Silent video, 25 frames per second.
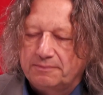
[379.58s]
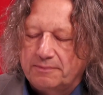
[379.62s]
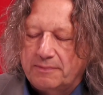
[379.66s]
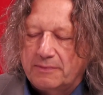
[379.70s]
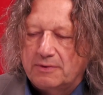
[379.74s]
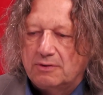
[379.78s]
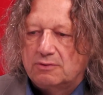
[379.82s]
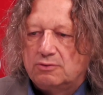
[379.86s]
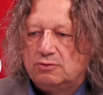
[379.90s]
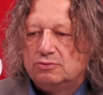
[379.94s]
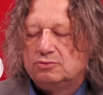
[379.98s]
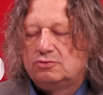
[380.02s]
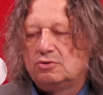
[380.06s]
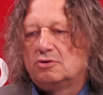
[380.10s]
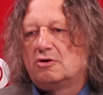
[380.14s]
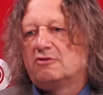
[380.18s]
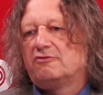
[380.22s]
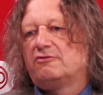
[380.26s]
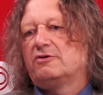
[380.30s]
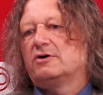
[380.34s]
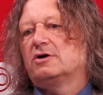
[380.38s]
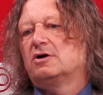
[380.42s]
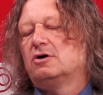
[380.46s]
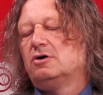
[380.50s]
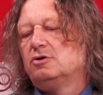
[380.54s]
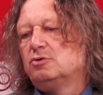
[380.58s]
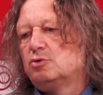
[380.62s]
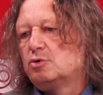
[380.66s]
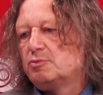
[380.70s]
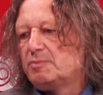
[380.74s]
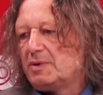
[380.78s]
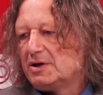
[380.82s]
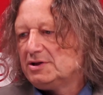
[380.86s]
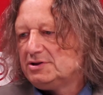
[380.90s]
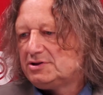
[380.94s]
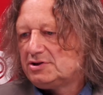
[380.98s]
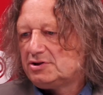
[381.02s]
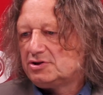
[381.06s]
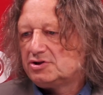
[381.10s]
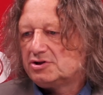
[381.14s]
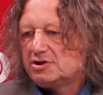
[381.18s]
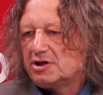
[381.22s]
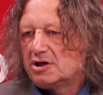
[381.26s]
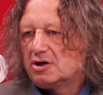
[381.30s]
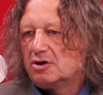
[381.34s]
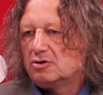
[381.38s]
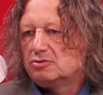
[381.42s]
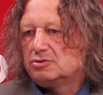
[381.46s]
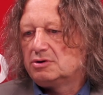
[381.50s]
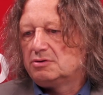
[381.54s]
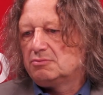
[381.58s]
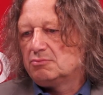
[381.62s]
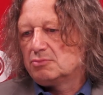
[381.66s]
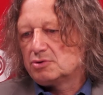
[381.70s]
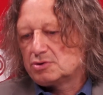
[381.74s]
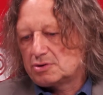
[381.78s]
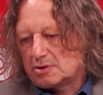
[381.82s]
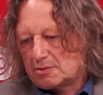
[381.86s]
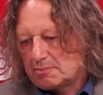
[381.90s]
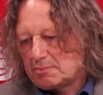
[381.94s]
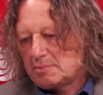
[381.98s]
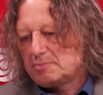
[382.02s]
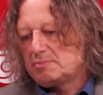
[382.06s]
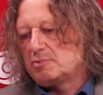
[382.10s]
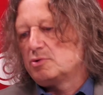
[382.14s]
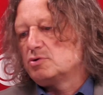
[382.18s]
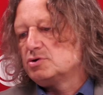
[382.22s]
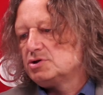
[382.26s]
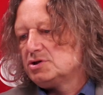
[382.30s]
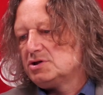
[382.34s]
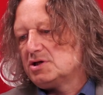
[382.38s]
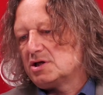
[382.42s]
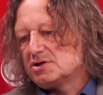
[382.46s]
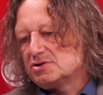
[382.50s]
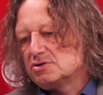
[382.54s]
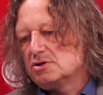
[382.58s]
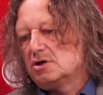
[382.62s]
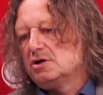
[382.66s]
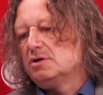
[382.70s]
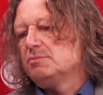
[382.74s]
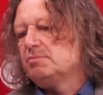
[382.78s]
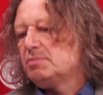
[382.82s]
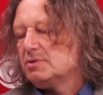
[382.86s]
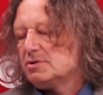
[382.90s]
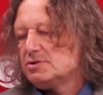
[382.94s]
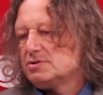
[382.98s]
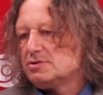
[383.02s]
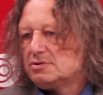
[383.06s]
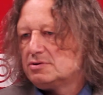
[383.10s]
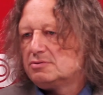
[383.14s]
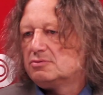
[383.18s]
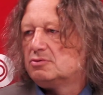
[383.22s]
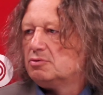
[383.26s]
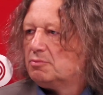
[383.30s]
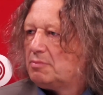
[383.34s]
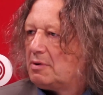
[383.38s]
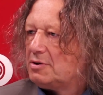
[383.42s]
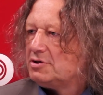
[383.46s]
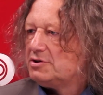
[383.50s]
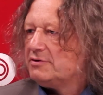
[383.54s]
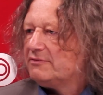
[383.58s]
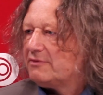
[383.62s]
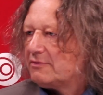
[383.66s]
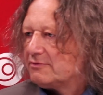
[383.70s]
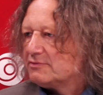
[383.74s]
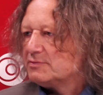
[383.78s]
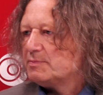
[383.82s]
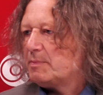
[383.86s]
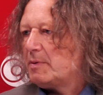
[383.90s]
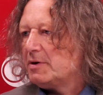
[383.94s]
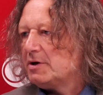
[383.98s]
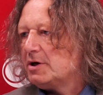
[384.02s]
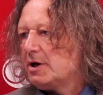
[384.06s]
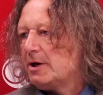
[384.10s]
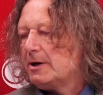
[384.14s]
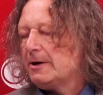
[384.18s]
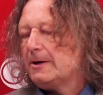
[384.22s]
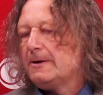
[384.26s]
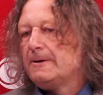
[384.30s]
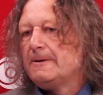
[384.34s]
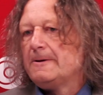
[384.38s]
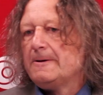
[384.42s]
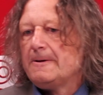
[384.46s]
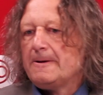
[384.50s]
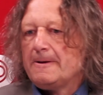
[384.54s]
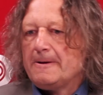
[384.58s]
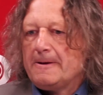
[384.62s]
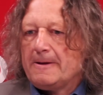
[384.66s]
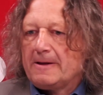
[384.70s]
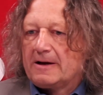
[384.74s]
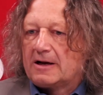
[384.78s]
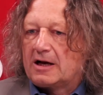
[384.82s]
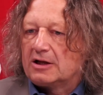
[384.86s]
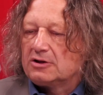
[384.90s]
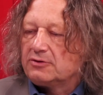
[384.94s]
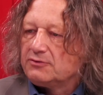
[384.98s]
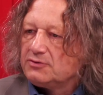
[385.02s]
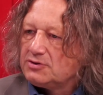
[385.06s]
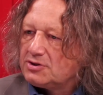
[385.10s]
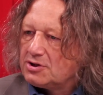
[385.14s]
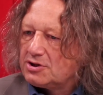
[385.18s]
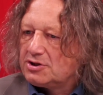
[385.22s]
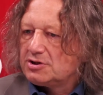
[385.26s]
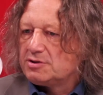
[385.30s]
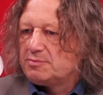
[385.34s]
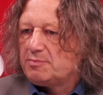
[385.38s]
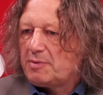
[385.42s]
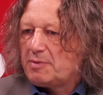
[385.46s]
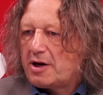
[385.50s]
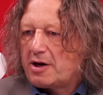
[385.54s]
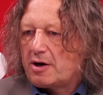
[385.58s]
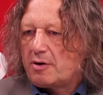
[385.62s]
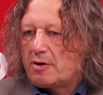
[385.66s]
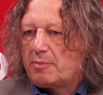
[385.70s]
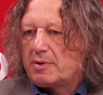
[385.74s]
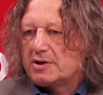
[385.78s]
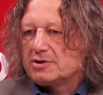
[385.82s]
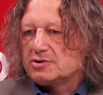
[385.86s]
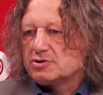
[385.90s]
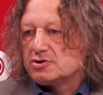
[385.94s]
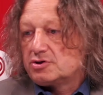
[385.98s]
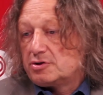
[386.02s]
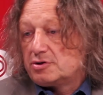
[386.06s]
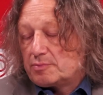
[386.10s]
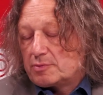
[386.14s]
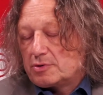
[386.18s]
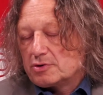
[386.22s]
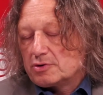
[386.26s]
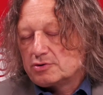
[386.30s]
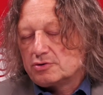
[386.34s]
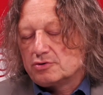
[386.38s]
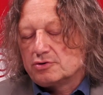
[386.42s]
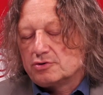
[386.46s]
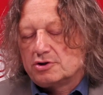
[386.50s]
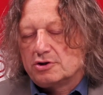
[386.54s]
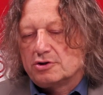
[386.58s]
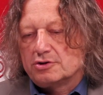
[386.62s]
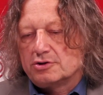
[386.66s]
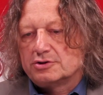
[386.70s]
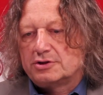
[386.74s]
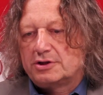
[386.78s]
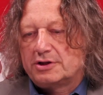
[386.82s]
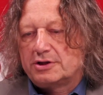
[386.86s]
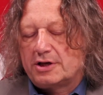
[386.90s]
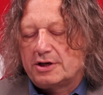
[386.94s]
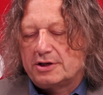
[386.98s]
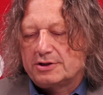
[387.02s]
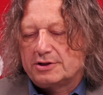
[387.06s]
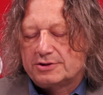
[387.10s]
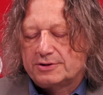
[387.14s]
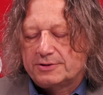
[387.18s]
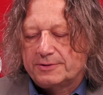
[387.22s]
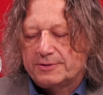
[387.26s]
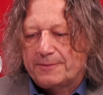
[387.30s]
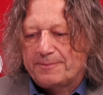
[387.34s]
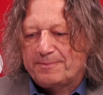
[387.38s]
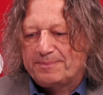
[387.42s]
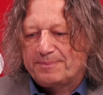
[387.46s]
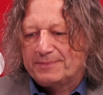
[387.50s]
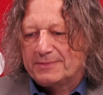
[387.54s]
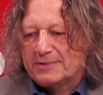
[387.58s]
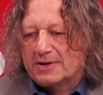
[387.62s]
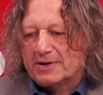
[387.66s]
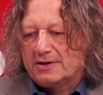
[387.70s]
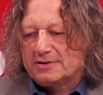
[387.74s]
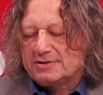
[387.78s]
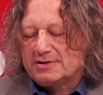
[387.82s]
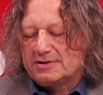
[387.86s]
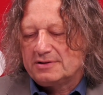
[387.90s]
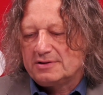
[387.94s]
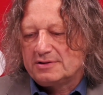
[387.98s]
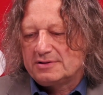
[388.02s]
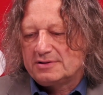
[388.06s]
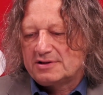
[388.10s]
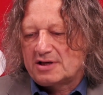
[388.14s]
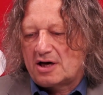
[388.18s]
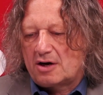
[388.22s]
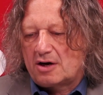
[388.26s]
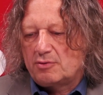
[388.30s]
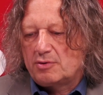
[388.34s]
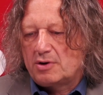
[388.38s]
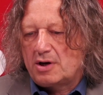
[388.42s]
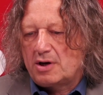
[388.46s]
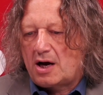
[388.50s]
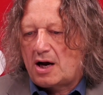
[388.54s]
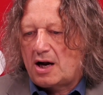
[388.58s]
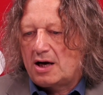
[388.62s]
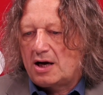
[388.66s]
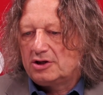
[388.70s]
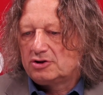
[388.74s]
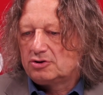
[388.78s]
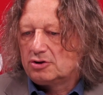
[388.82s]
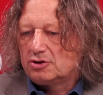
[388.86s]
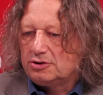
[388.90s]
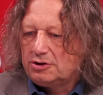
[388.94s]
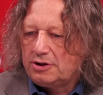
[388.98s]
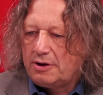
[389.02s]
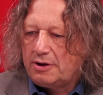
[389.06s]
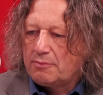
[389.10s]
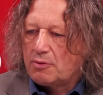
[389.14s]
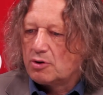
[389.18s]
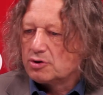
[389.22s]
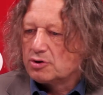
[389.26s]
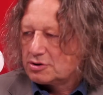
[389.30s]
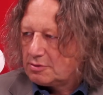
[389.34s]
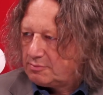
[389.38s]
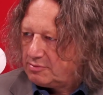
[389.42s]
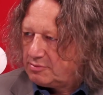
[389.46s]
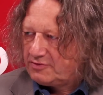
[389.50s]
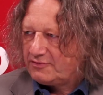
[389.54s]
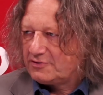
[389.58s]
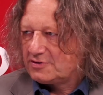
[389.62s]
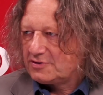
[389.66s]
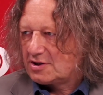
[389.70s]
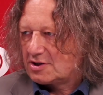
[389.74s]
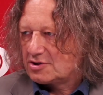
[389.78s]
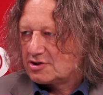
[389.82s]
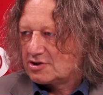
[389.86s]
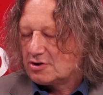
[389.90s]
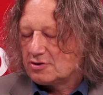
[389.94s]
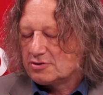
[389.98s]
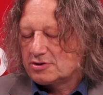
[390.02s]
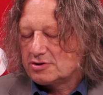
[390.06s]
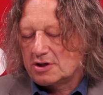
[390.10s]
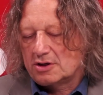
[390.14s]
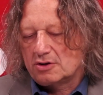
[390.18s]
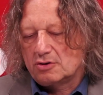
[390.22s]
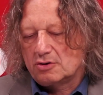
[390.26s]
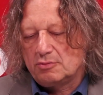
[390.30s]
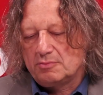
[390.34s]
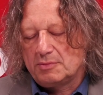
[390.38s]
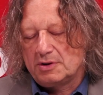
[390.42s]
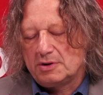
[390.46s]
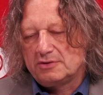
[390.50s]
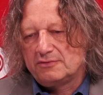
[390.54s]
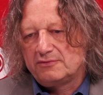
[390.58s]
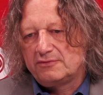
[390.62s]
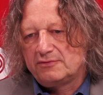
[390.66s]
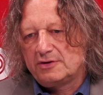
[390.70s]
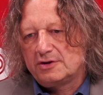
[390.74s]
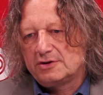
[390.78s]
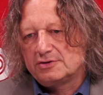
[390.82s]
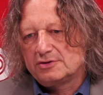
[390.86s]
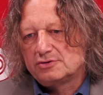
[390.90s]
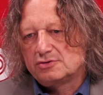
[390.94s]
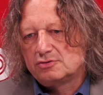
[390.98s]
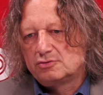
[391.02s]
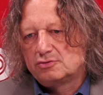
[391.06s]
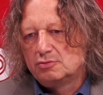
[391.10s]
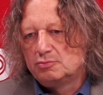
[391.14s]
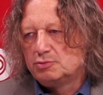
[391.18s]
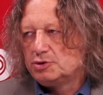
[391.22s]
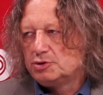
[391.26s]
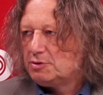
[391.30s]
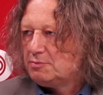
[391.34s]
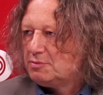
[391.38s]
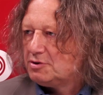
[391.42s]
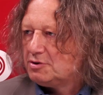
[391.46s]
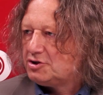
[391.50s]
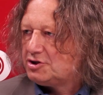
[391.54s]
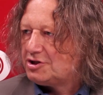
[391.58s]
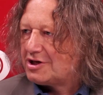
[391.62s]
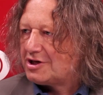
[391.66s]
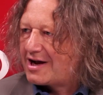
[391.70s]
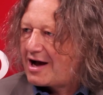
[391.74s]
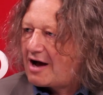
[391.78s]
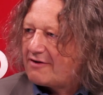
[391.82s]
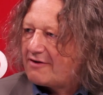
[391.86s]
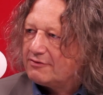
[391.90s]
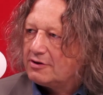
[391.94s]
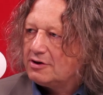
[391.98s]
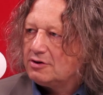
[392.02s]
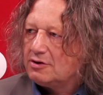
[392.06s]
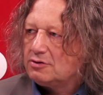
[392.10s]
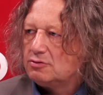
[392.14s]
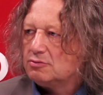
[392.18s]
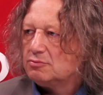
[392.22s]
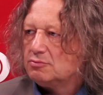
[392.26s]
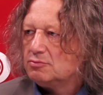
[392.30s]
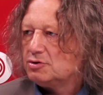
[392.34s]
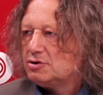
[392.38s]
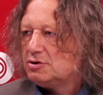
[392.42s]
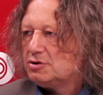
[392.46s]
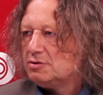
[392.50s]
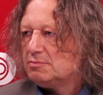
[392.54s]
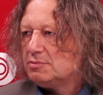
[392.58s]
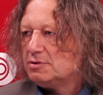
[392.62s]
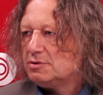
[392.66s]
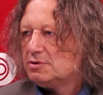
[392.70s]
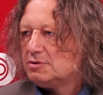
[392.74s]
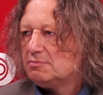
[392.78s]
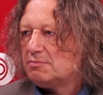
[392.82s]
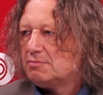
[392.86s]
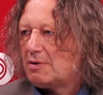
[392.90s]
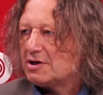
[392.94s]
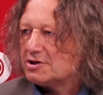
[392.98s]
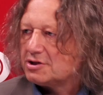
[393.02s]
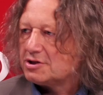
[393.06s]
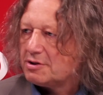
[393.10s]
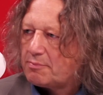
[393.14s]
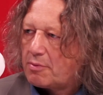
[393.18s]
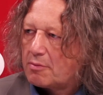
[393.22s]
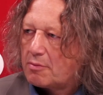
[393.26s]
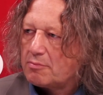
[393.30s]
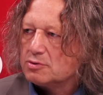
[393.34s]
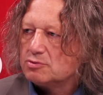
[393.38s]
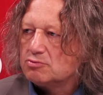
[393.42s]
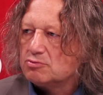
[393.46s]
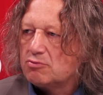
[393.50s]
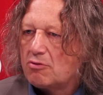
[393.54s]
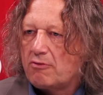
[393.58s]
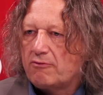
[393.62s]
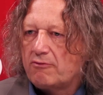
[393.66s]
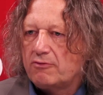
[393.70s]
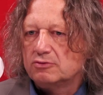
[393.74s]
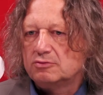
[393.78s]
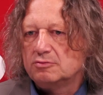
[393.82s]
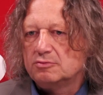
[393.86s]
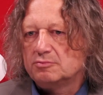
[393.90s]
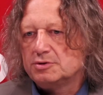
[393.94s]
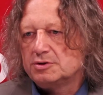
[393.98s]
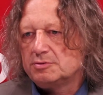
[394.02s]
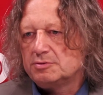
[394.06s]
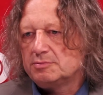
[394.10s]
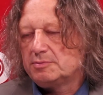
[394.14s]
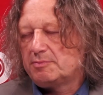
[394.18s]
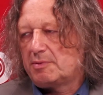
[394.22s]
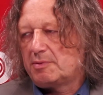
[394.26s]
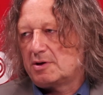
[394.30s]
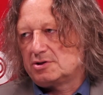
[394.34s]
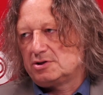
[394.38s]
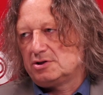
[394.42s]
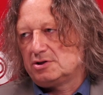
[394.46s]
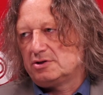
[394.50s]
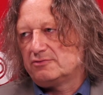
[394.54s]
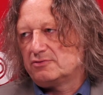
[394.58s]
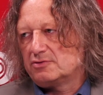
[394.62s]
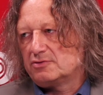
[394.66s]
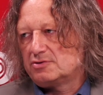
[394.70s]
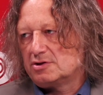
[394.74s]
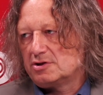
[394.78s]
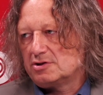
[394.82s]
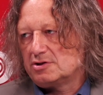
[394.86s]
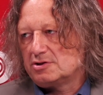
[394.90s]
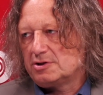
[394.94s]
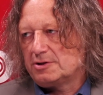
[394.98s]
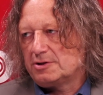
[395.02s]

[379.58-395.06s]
kulturowego i urbanistycznego, którym można by położyć na stole i powiedzieć, tu będzie wam wspaniale. Katowice się zmieniają bardzo szybko, zresztą Śląsk też cały, ale to nie może być wystarczający argument, więc tu musi być ciekawiej, tu musi być bardziej pomysłowo, tu musi być bardziej bardziej nowocześnie.